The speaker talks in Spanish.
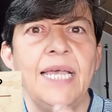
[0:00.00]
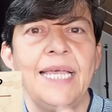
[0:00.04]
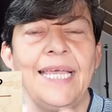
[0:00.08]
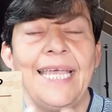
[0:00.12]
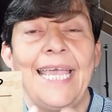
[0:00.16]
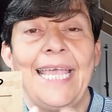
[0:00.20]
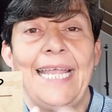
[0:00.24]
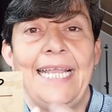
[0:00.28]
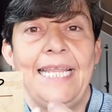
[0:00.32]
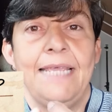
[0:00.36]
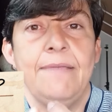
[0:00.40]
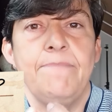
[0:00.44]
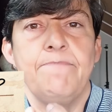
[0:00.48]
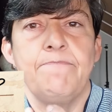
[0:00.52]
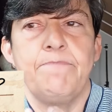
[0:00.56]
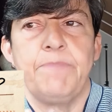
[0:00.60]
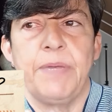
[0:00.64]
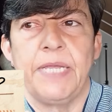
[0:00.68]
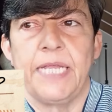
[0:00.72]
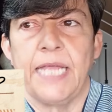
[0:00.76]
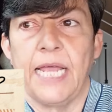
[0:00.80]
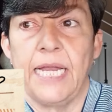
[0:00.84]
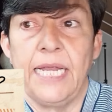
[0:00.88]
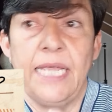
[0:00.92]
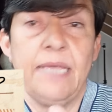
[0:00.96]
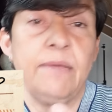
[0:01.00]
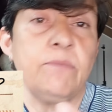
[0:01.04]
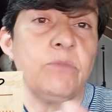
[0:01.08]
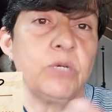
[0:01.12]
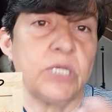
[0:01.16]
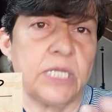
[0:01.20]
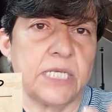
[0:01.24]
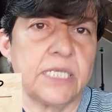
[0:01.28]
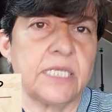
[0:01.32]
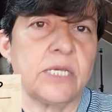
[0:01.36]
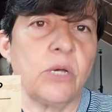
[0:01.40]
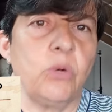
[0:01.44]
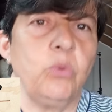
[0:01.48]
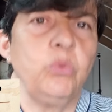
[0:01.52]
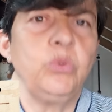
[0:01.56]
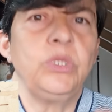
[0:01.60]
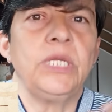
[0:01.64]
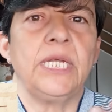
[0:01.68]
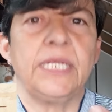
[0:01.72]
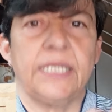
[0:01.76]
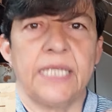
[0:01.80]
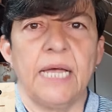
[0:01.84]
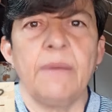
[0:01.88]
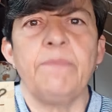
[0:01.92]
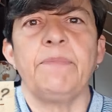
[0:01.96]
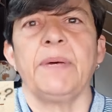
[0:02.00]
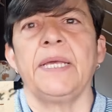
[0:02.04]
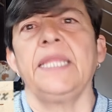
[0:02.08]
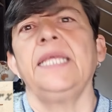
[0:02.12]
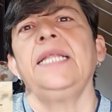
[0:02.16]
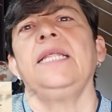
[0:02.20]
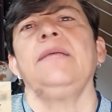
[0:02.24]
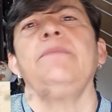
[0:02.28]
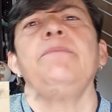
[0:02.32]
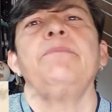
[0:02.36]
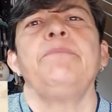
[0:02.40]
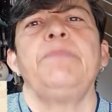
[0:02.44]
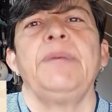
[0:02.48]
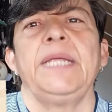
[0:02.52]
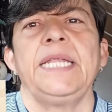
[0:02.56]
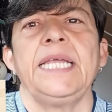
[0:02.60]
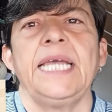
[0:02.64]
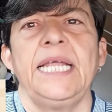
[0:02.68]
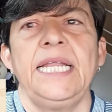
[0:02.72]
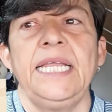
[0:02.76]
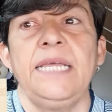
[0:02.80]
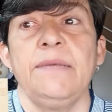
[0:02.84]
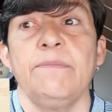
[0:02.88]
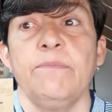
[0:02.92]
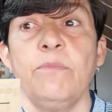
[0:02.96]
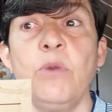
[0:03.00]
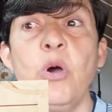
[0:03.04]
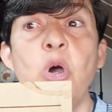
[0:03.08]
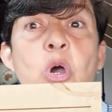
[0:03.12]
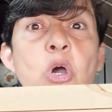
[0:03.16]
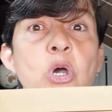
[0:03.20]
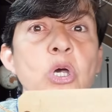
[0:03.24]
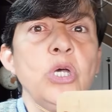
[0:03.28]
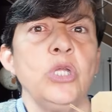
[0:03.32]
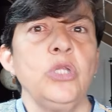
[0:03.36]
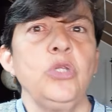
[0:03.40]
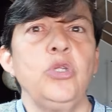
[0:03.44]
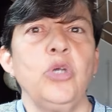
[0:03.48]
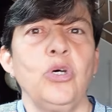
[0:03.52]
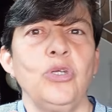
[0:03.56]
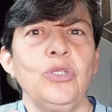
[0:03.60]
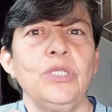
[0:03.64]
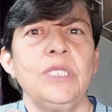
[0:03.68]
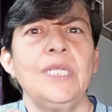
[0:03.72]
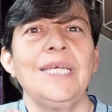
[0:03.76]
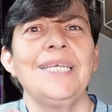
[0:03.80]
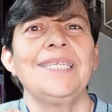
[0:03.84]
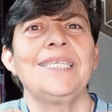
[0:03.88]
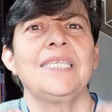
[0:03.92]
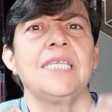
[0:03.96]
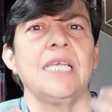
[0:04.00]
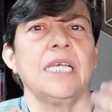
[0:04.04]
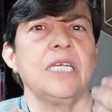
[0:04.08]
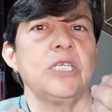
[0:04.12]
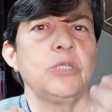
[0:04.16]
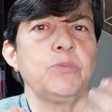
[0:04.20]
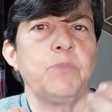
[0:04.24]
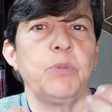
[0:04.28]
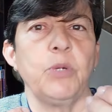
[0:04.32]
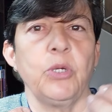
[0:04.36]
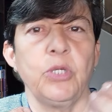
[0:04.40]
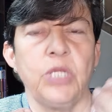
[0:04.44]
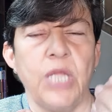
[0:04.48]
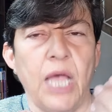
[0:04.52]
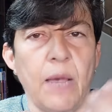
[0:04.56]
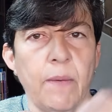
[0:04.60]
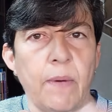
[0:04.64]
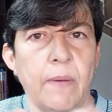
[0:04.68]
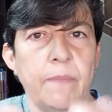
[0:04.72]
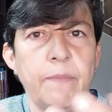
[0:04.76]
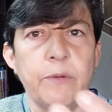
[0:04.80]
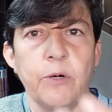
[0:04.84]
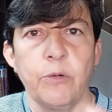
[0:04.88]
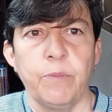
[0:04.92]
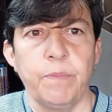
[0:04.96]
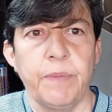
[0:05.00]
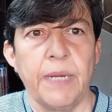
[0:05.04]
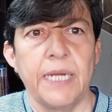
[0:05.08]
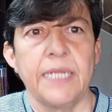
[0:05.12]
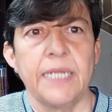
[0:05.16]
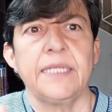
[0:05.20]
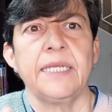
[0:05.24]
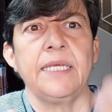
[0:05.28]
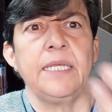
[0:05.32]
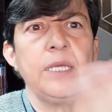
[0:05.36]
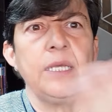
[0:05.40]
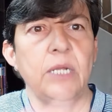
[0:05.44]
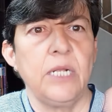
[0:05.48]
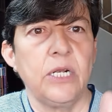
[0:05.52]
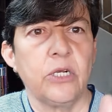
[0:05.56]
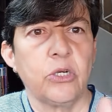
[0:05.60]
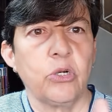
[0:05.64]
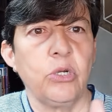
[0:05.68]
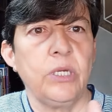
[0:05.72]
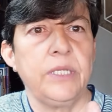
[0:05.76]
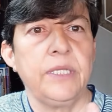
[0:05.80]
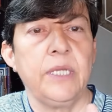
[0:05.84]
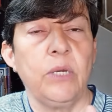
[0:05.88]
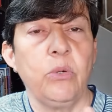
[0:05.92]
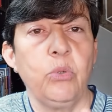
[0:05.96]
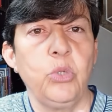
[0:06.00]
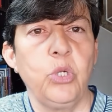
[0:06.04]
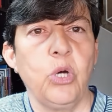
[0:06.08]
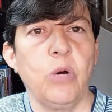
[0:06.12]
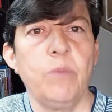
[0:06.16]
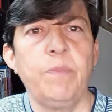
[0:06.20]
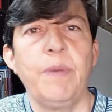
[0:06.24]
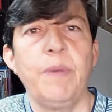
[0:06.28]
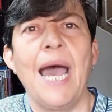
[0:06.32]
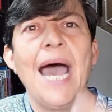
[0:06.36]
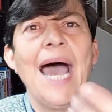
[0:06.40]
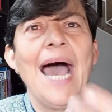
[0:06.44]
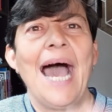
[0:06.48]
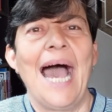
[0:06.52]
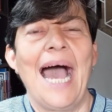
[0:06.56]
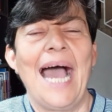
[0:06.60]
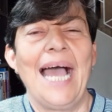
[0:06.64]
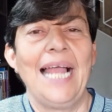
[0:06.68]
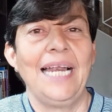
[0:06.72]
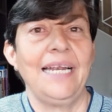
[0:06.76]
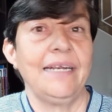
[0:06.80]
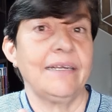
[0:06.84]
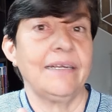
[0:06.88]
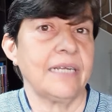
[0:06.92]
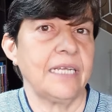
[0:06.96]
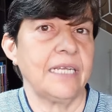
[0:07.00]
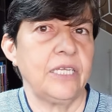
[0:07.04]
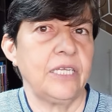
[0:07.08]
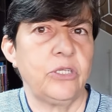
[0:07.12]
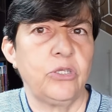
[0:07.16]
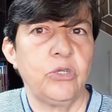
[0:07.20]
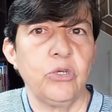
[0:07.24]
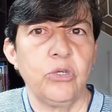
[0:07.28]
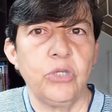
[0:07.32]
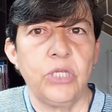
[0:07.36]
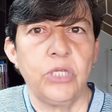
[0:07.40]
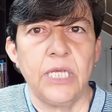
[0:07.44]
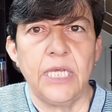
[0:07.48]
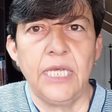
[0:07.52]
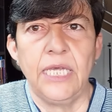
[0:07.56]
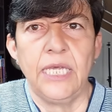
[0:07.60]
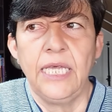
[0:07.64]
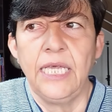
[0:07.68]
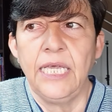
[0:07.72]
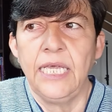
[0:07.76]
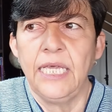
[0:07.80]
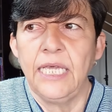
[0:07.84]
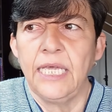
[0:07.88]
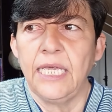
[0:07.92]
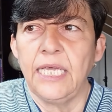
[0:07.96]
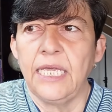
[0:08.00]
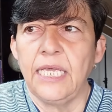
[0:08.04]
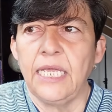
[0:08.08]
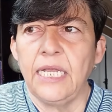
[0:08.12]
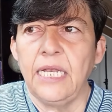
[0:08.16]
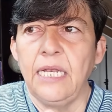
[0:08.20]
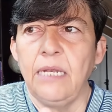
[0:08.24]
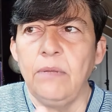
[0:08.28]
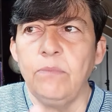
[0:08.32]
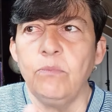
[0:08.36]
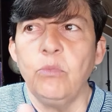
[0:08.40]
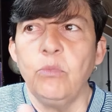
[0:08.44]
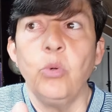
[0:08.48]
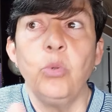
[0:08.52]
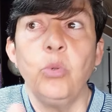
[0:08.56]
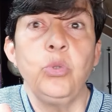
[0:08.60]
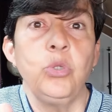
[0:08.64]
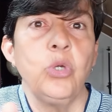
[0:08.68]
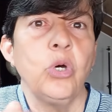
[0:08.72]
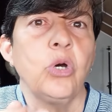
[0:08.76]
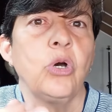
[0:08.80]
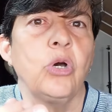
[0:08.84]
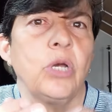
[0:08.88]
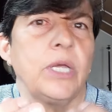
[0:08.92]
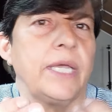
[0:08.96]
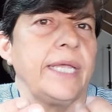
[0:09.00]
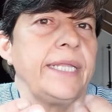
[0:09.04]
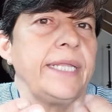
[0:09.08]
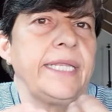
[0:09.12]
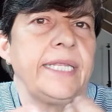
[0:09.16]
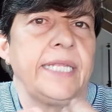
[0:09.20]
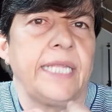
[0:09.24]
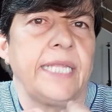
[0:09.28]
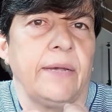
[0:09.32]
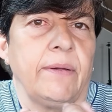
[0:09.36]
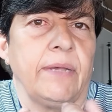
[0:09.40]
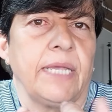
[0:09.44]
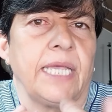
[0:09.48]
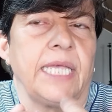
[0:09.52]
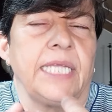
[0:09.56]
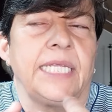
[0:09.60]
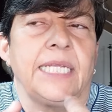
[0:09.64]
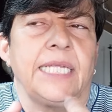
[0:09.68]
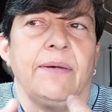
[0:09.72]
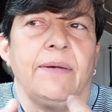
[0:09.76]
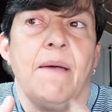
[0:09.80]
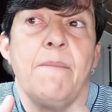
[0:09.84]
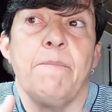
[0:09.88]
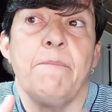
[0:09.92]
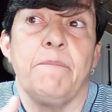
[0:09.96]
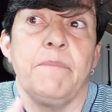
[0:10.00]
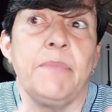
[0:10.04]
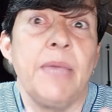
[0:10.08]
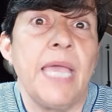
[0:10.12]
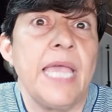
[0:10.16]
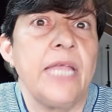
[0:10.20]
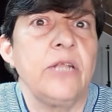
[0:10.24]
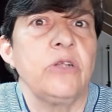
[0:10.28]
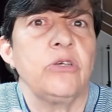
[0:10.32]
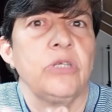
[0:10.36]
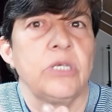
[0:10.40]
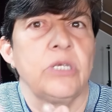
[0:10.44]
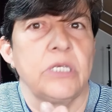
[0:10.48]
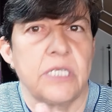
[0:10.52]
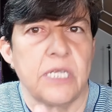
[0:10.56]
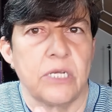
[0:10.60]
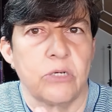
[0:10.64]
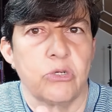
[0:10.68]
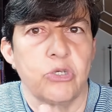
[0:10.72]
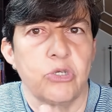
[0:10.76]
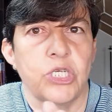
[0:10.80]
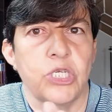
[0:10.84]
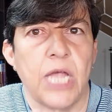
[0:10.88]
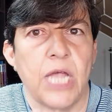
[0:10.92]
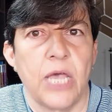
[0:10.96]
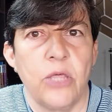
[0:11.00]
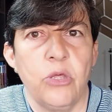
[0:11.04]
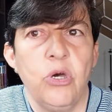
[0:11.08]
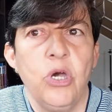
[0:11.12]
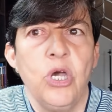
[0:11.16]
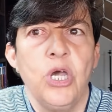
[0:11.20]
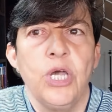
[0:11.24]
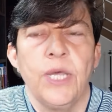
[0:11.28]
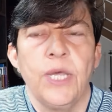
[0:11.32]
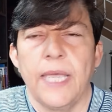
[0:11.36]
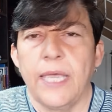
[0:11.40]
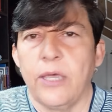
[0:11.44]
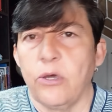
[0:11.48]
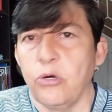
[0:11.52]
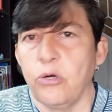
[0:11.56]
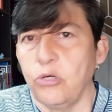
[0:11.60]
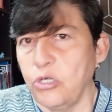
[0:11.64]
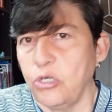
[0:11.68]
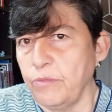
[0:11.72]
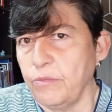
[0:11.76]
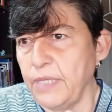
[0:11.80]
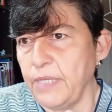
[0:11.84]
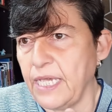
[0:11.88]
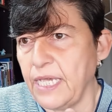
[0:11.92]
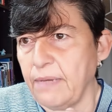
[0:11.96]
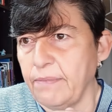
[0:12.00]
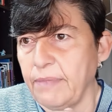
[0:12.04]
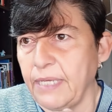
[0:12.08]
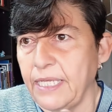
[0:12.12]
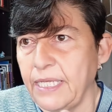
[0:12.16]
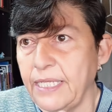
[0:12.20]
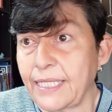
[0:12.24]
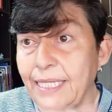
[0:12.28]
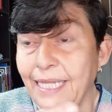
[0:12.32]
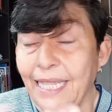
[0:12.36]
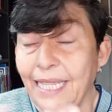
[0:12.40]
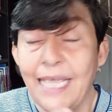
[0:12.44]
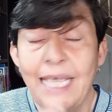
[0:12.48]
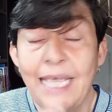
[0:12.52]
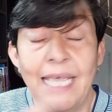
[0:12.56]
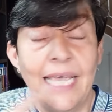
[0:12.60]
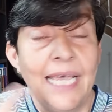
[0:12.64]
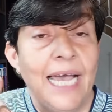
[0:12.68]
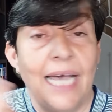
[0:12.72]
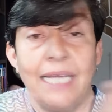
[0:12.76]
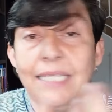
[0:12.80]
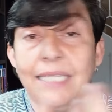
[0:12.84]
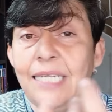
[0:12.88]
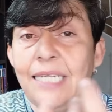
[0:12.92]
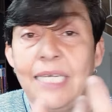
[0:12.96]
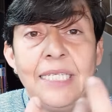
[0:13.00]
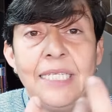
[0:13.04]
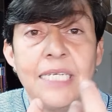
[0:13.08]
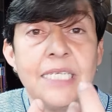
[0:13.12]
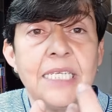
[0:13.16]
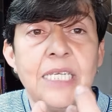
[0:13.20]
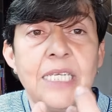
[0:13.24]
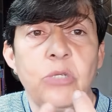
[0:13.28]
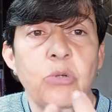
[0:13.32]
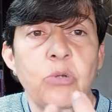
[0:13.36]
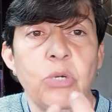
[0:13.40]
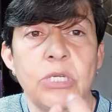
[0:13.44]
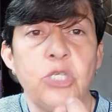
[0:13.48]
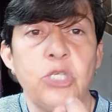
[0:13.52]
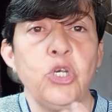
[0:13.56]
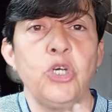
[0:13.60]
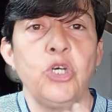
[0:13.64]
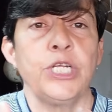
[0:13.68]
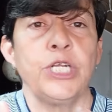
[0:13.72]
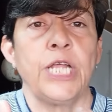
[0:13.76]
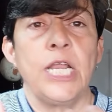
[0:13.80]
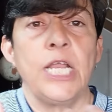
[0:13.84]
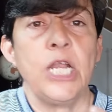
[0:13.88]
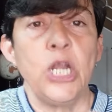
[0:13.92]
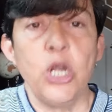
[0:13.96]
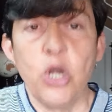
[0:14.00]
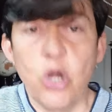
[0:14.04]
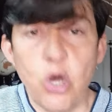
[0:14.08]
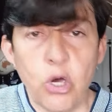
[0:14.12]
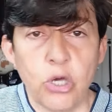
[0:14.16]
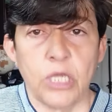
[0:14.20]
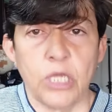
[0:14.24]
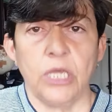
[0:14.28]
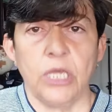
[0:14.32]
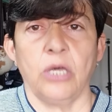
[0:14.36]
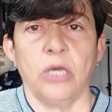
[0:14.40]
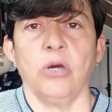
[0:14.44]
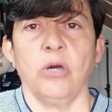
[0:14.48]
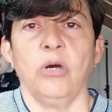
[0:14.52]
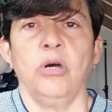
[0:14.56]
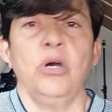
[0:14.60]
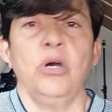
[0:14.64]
el imperialismo, esta segunda etapa del imperialismo, donde se explotaba por parte de Europa al resto del mundo que, estaba menos desarrollado económicamente. Ante esta situación es lógico